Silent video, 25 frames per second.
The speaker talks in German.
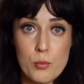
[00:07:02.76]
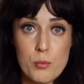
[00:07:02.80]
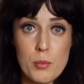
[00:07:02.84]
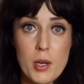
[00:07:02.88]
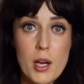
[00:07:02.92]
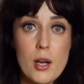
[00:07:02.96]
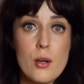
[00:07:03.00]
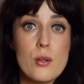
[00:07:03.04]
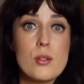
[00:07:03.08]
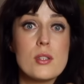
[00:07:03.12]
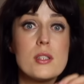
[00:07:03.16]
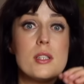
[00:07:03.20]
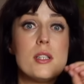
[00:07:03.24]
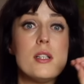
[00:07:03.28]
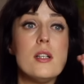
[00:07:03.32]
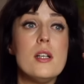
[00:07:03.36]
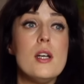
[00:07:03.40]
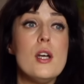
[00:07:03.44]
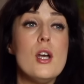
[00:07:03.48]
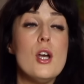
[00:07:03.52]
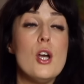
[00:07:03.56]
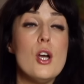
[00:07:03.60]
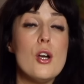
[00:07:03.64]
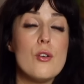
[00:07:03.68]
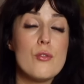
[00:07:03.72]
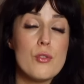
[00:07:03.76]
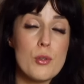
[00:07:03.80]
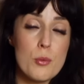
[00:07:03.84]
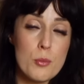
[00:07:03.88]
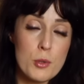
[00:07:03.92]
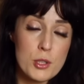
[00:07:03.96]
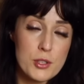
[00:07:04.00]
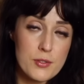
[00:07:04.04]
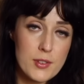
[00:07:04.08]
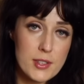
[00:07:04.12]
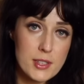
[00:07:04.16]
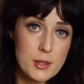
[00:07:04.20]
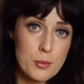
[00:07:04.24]
Pause,
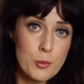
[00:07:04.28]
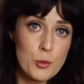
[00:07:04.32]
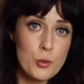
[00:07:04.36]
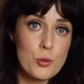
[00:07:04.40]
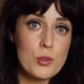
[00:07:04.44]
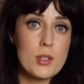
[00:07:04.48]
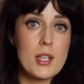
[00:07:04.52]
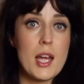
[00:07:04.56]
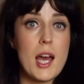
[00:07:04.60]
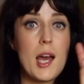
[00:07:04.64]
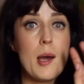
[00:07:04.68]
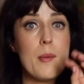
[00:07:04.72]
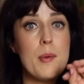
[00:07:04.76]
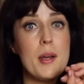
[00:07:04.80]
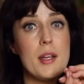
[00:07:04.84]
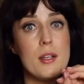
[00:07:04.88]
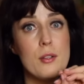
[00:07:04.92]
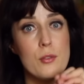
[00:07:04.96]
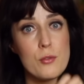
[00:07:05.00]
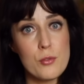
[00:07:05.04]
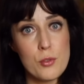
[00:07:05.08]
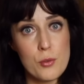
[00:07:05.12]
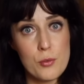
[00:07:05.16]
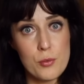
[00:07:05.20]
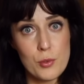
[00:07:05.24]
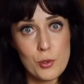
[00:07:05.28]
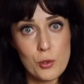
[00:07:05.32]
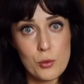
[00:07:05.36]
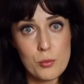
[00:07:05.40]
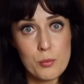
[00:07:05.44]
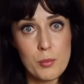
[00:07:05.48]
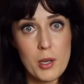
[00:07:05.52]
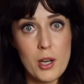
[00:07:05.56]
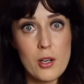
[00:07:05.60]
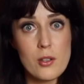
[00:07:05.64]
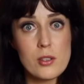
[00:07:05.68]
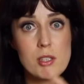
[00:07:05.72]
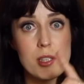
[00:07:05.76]
25 Minuten arbeiten, 5 Minuten
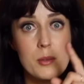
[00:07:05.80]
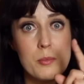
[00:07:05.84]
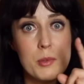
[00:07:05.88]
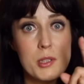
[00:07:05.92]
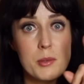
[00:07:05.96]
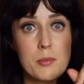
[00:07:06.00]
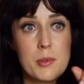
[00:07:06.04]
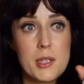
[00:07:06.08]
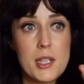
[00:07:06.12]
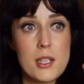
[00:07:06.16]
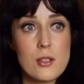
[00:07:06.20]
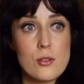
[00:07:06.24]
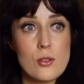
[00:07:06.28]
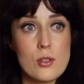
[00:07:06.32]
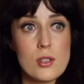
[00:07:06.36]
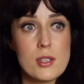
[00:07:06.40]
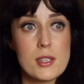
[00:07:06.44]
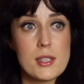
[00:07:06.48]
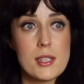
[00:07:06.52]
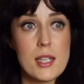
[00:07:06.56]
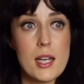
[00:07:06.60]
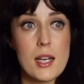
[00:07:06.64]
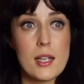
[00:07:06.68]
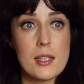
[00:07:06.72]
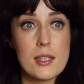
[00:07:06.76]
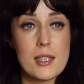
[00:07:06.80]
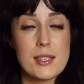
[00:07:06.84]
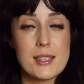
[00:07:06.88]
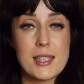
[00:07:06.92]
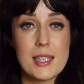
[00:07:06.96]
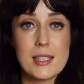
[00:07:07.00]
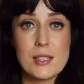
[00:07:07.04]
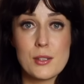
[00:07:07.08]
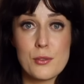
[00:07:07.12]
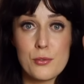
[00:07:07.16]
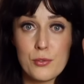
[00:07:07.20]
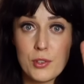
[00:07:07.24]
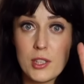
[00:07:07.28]
Pause, bis man dann sozusagen das
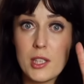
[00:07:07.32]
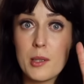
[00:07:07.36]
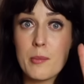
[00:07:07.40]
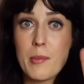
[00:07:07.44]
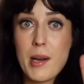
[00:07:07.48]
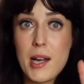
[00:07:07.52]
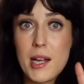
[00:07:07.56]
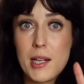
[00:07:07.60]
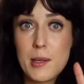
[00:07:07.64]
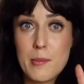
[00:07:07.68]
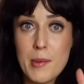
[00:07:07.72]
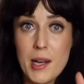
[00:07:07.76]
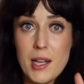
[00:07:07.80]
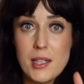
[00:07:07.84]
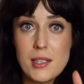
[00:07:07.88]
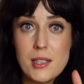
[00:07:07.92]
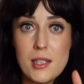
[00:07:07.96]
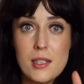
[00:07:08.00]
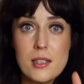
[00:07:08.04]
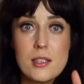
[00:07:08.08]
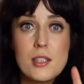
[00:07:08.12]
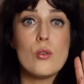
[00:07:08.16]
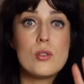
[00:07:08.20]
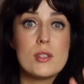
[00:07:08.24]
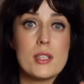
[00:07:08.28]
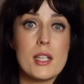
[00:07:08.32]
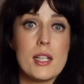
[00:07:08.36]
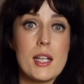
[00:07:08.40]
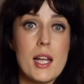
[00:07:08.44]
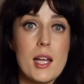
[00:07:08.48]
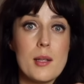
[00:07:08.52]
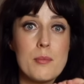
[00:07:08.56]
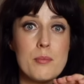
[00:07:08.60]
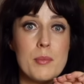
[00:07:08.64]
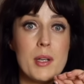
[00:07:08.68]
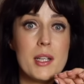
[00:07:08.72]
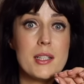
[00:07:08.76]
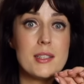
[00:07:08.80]
Ganze viermal gemacht hat und dann
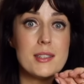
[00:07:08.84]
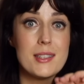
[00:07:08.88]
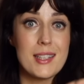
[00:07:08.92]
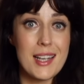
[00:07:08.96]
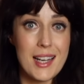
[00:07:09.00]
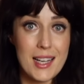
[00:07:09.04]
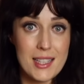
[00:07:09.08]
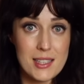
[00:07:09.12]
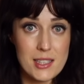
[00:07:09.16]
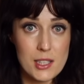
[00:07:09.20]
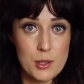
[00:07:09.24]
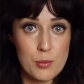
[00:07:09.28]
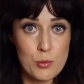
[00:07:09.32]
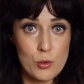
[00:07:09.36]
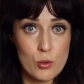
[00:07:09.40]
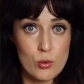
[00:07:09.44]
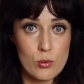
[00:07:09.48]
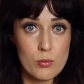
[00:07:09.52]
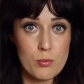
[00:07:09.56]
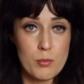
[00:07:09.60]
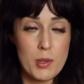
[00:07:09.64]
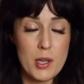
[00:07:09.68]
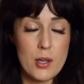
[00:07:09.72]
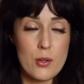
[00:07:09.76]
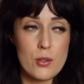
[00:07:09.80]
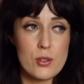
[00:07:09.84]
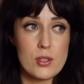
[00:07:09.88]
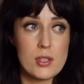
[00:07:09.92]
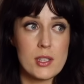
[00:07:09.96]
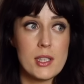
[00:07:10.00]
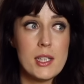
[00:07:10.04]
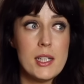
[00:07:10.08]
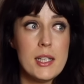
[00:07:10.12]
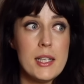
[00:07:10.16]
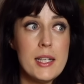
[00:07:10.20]
hat man man 30 Minuten Pause.